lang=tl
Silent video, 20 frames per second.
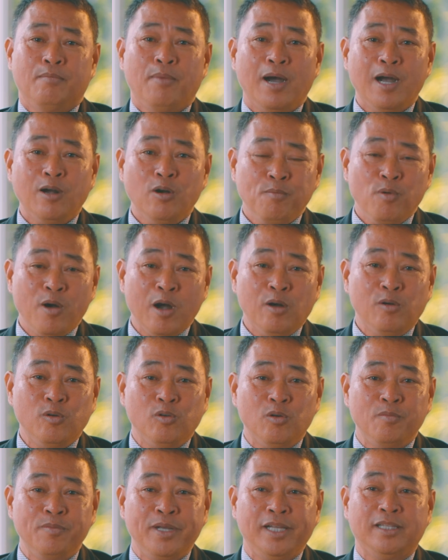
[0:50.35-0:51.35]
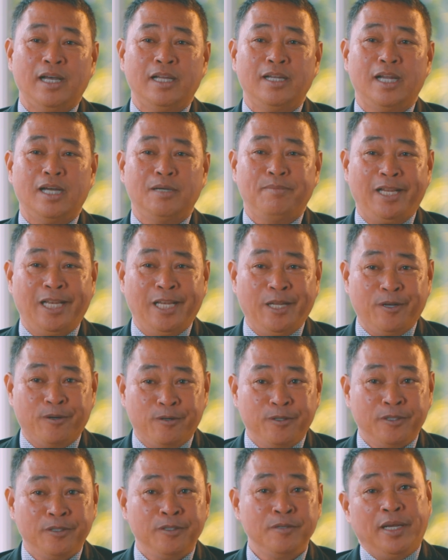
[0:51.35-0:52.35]
Bago po ako kubita ng
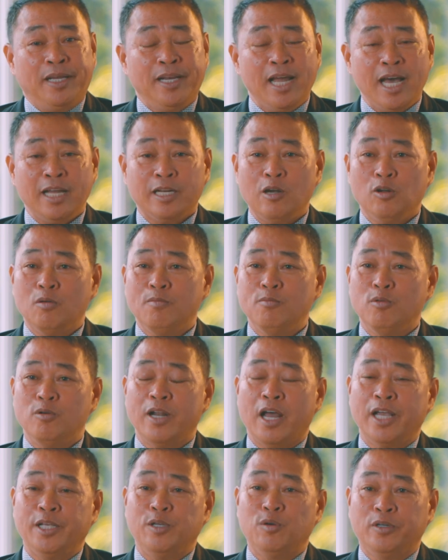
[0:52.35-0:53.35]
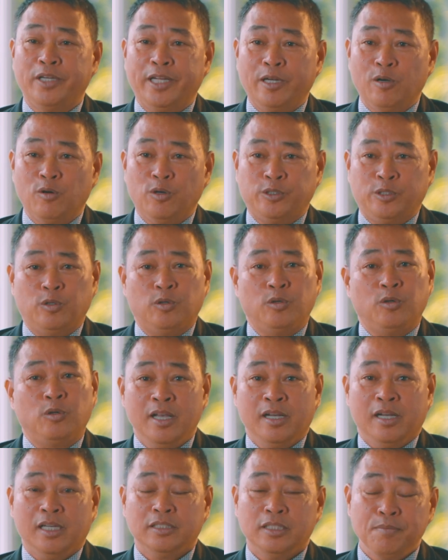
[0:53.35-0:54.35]
milyon, inaral ko muna yung negosyo
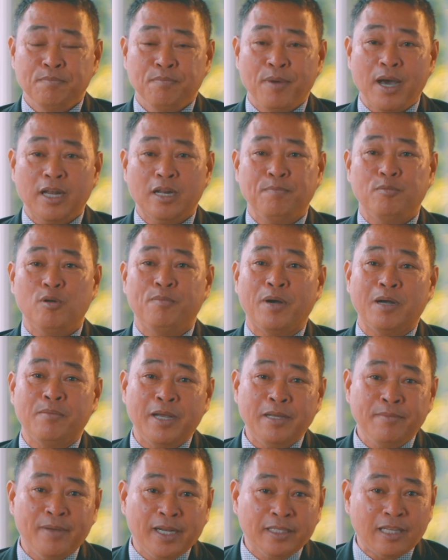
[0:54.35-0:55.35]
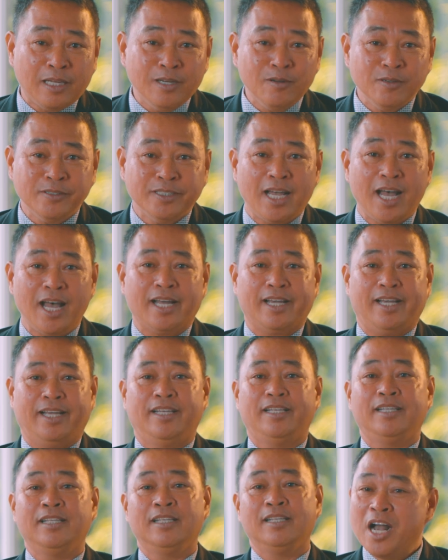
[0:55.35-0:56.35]
kasi para po pag may magtanong sa
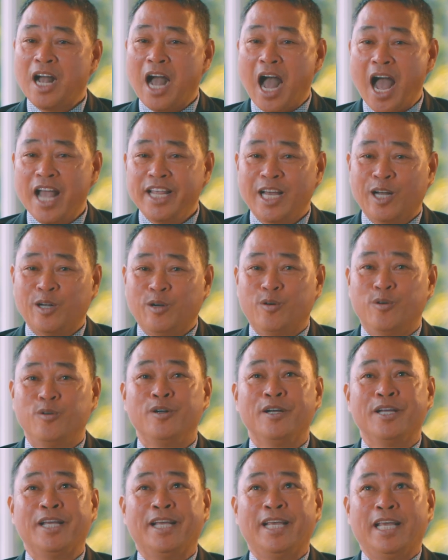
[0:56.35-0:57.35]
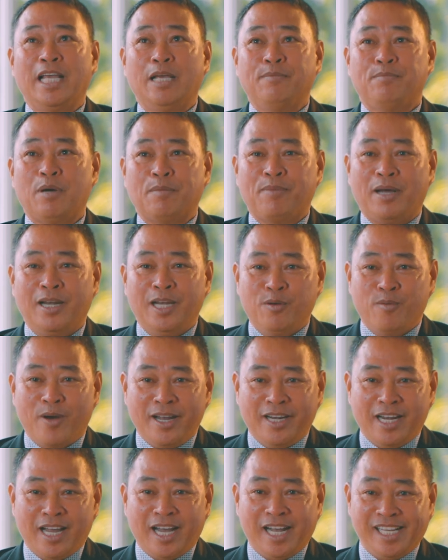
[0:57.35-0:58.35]
akin, kaya kong
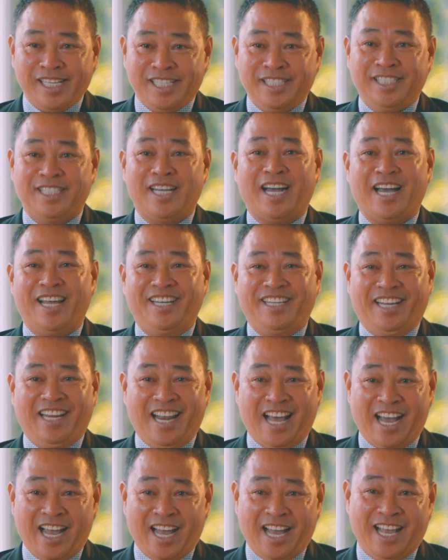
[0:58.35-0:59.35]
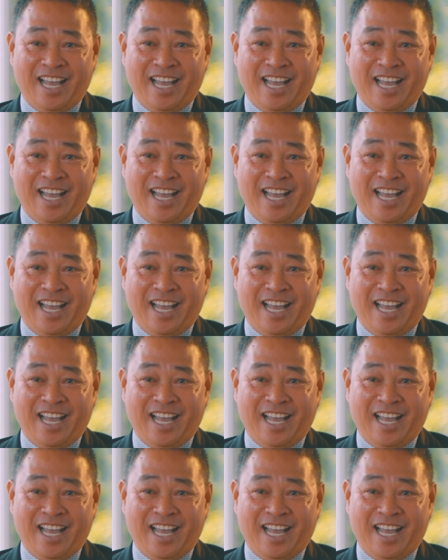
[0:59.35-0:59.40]
ipapaliwanag sa kanila.